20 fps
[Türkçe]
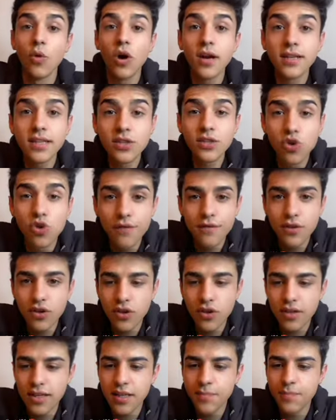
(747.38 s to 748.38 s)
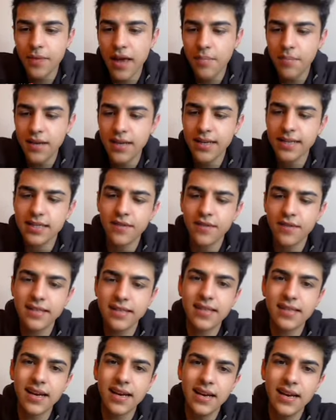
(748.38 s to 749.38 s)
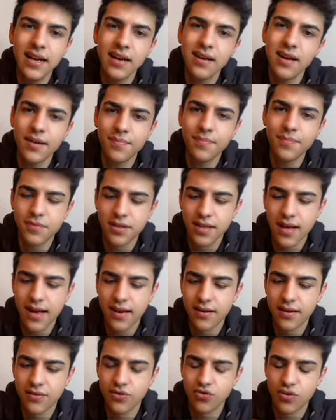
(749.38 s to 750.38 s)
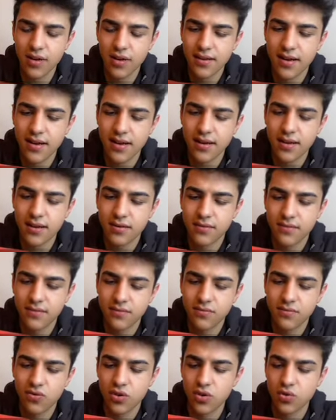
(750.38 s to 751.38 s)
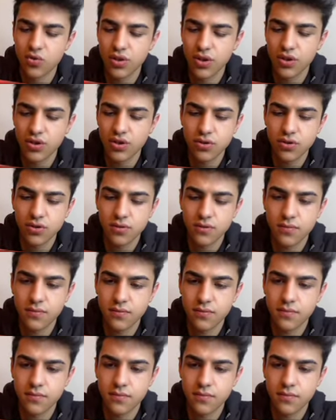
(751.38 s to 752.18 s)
Bu arada son videoyu gidip beğenmeyeniniz varsa hala ayıptır yani günah yani. O kadar uğraşıyoruz.